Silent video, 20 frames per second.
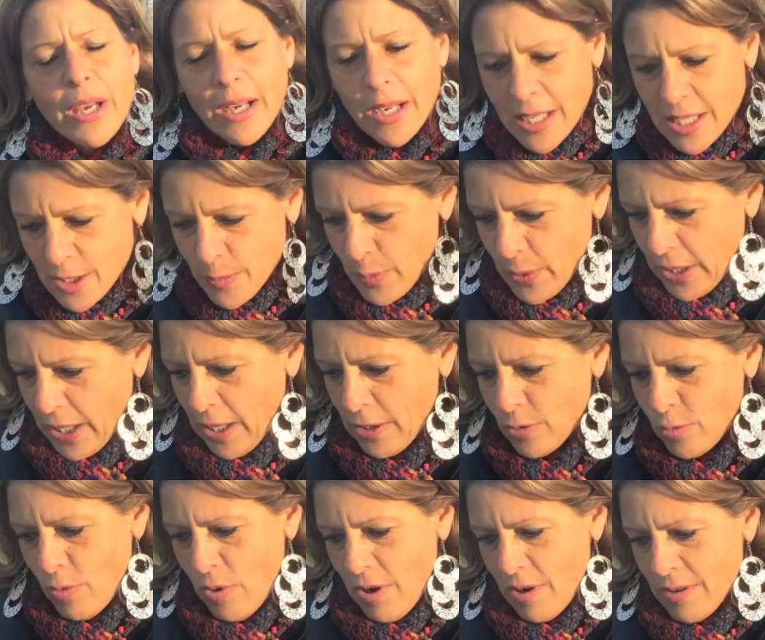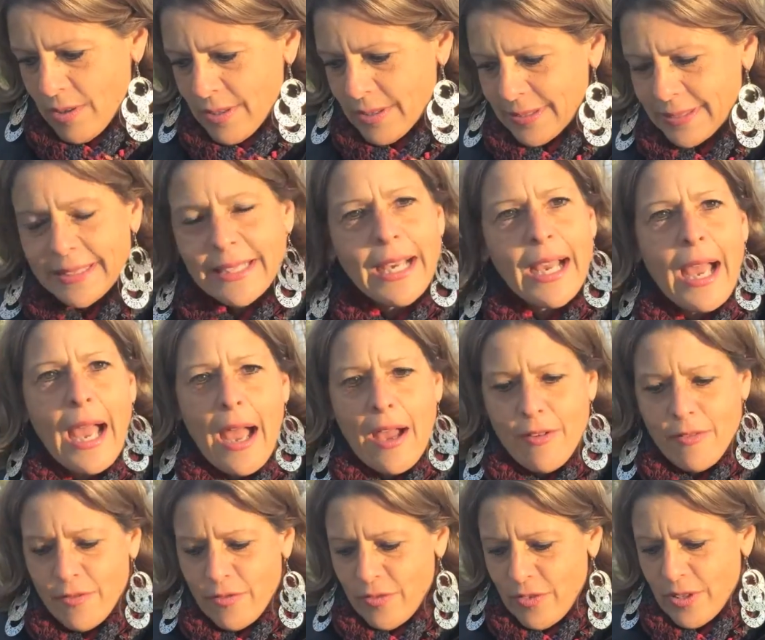respiratoires
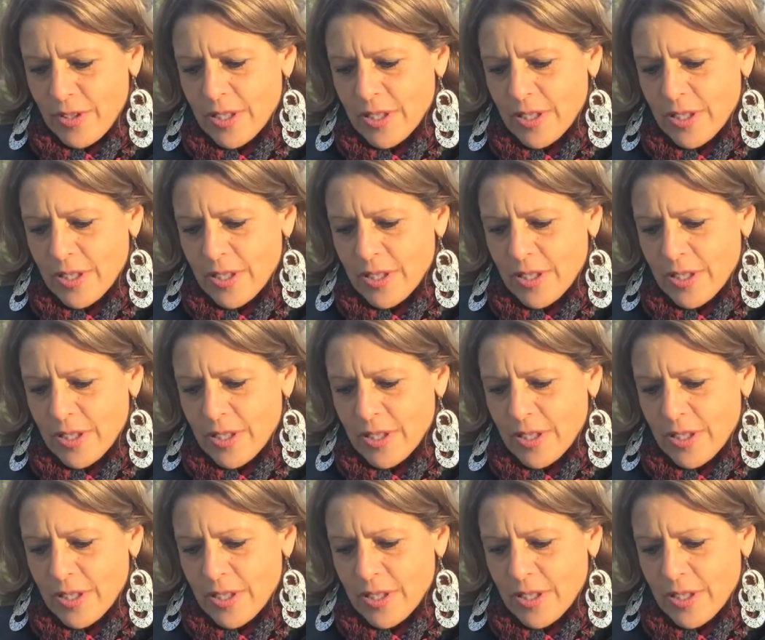graves